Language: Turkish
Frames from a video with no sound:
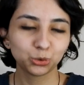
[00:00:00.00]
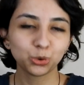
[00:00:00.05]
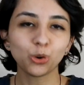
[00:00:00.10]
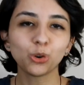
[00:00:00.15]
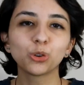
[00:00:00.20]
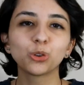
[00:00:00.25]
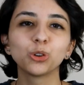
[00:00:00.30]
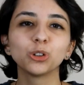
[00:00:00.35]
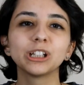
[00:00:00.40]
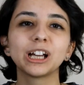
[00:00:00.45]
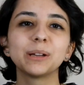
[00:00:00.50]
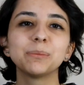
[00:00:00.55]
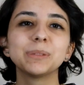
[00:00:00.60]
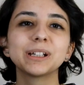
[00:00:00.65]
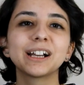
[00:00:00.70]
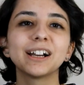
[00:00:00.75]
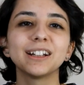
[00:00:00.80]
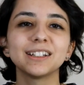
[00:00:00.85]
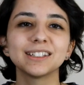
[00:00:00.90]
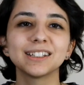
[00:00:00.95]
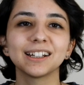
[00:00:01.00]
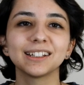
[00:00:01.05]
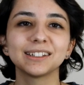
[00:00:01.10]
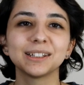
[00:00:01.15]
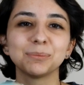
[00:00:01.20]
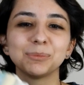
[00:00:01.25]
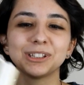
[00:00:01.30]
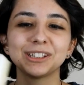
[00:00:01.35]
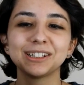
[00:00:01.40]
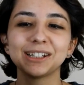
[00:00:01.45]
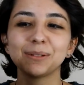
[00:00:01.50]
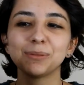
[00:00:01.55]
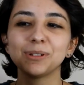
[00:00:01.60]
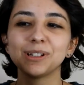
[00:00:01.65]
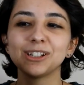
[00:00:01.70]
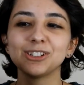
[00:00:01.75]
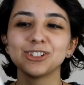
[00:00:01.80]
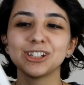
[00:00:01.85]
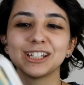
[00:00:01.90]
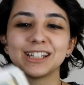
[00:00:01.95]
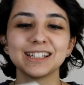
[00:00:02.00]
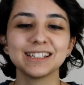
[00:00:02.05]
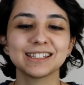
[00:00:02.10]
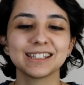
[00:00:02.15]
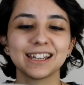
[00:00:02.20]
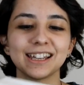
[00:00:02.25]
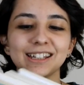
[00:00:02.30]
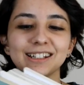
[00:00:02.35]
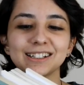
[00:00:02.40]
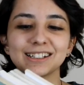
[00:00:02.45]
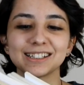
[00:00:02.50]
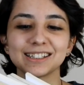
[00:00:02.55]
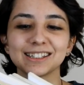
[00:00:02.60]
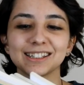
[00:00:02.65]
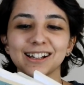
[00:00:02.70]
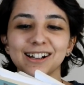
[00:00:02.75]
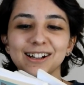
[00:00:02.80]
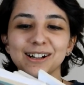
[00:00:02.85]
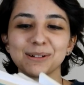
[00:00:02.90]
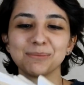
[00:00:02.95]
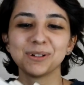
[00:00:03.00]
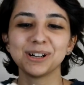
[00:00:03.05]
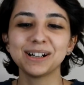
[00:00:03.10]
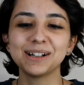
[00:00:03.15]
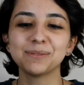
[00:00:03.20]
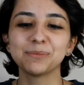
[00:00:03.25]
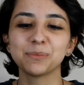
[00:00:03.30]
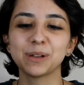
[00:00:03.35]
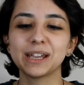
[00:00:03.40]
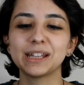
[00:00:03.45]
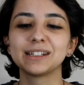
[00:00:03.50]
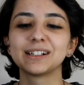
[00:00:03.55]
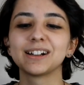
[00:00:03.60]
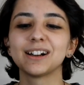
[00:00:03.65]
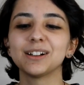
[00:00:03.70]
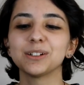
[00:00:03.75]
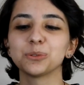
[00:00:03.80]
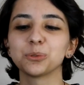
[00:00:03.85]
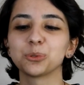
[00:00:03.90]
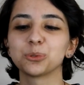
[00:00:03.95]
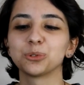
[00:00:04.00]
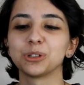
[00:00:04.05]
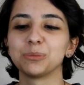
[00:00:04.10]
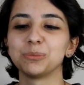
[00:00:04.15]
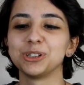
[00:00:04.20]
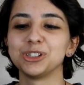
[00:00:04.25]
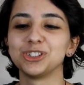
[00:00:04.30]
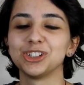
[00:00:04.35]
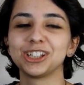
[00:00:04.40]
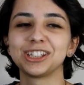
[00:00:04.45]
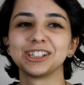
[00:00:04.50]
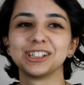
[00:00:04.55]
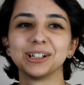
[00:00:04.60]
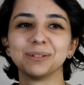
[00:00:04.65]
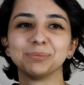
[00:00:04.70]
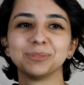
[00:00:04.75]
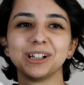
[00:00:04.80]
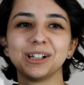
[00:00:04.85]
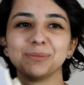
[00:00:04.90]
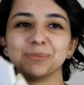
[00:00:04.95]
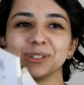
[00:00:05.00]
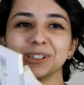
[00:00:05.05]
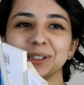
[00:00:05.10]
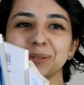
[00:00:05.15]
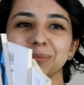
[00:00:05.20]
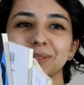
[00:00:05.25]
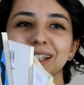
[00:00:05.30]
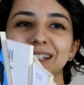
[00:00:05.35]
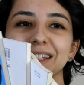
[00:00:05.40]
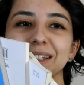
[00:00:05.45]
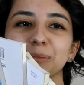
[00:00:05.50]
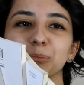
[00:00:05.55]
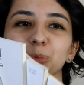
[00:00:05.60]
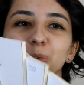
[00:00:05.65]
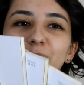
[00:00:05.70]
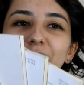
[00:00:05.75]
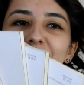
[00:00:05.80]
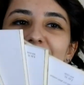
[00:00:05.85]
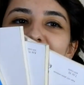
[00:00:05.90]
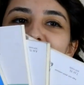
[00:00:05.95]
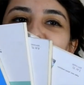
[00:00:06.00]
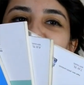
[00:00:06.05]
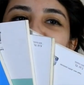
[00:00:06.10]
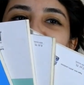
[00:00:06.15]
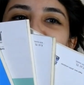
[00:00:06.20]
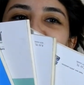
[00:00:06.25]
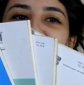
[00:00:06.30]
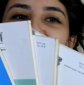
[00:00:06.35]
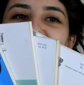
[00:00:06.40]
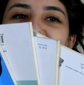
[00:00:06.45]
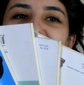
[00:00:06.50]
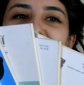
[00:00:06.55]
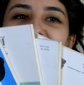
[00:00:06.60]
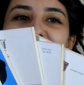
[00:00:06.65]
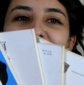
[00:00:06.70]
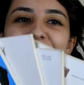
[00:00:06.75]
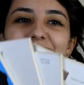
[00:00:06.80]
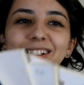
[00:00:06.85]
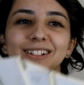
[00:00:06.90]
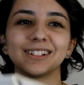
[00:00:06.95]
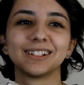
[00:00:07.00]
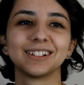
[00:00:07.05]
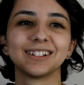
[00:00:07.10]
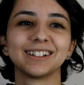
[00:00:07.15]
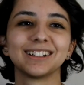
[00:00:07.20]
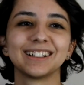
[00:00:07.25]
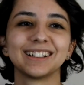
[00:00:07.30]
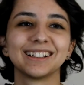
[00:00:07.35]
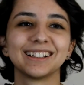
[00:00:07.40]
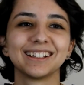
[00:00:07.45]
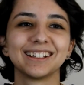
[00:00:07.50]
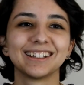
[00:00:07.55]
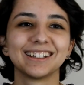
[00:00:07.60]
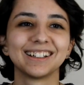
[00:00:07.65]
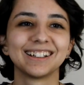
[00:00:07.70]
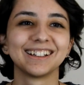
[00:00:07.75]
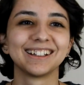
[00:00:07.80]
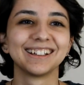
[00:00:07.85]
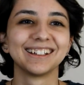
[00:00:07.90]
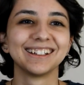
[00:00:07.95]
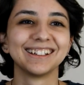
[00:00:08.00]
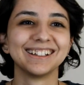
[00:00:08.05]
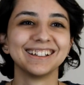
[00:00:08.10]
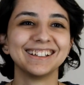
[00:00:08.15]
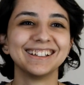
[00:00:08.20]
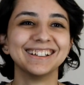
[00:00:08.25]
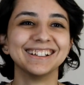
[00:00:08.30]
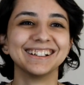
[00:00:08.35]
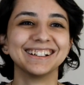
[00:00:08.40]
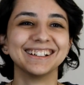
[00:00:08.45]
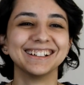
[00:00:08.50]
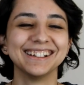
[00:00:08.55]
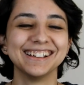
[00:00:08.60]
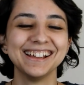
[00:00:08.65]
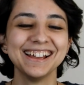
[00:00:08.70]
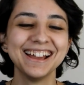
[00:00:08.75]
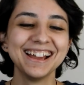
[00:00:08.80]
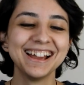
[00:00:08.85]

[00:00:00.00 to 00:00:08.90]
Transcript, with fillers: çok kolay birkaç saatte bitirebileceğiniz en kısa ama en rahat okunabilecek kitaplar mı diyeyim? Ne diyeyim buna inan? Ona YouTube'dan bakar karar verirsin.